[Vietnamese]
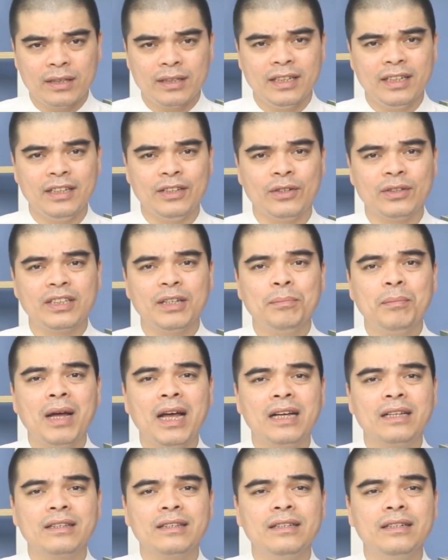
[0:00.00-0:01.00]
thì nó sẽ
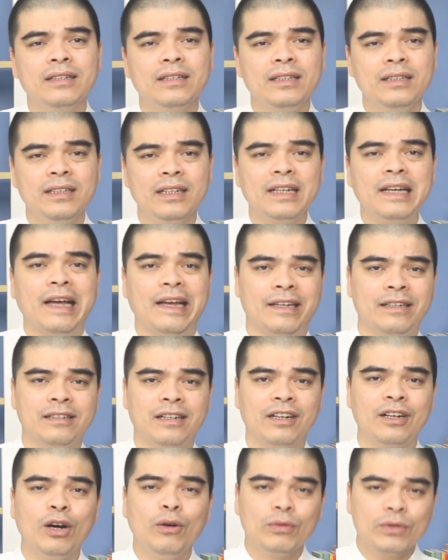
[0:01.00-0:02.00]
mang tới những cái ảnh
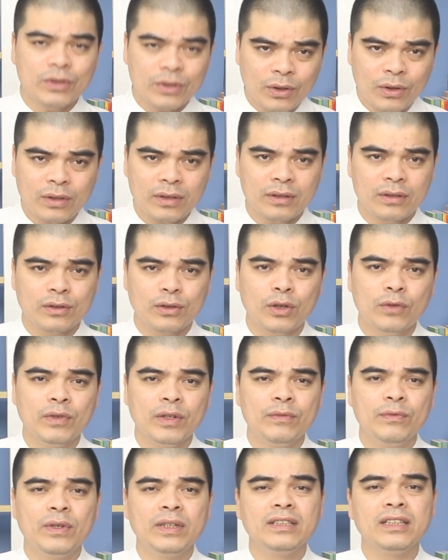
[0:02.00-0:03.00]
hưởng không tốt đối
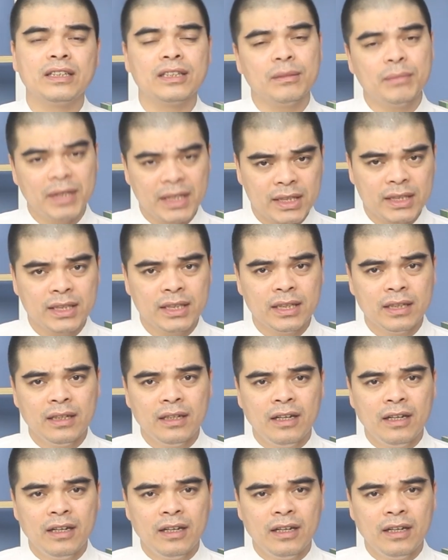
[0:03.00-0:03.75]
với phương diện tâm linh,